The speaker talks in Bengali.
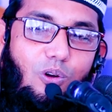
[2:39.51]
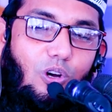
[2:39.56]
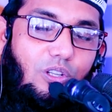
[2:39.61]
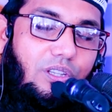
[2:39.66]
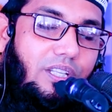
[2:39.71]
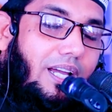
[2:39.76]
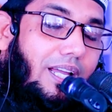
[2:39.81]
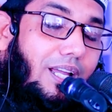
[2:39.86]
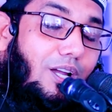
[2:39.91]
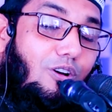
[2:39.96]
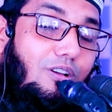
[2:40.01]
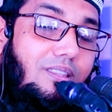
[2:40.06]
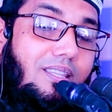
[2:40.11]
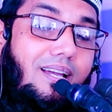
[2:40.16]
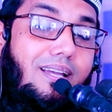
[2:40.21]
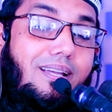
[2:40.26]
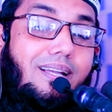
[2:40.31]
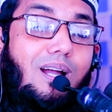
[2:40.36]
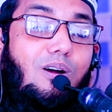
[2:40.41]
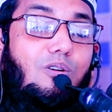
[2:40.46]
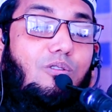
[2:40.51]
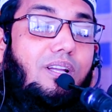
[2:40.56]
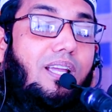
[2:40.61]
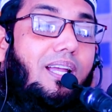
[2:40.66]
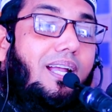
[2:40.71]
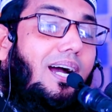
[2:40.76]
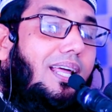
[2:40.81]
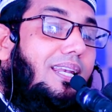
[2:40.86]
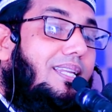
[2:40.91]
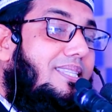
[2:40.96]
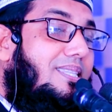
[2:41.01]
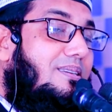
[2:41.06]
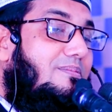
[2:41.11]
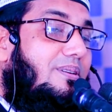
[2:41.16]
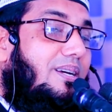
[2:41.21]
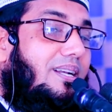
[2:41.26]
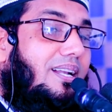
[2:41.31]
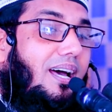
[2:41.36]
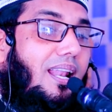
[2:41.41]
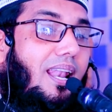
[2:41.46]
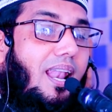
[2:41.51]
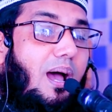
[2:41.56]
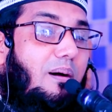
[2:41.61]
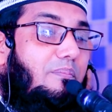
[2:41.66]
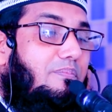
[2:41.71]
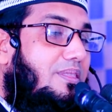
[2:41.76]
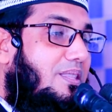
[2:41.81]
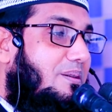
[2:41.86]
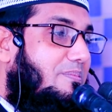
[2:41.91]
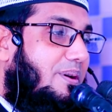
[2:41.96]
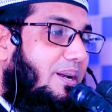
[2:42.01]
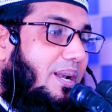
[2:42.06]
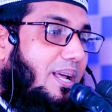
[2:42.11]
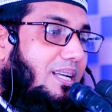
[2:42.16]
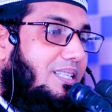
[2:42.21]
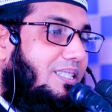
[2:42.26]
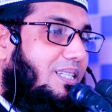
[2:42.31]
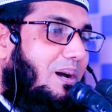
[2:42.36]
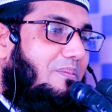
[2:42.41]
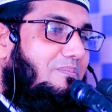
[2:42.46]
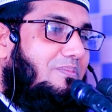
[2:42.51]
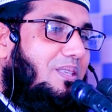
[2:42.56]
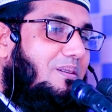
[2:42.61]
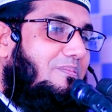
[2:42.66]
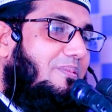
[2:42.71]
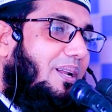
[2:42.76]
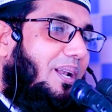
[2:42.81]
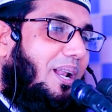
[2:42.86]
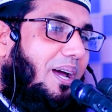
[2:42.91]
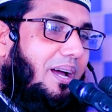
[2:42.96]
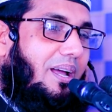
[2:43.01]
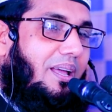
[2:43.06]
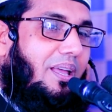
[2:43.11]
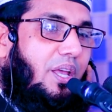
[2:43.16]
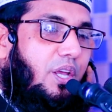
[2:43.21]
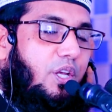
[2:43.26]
কথায় কথায় কাউকে গালি দিবে না লাভ দিবে না জাপ দিবে না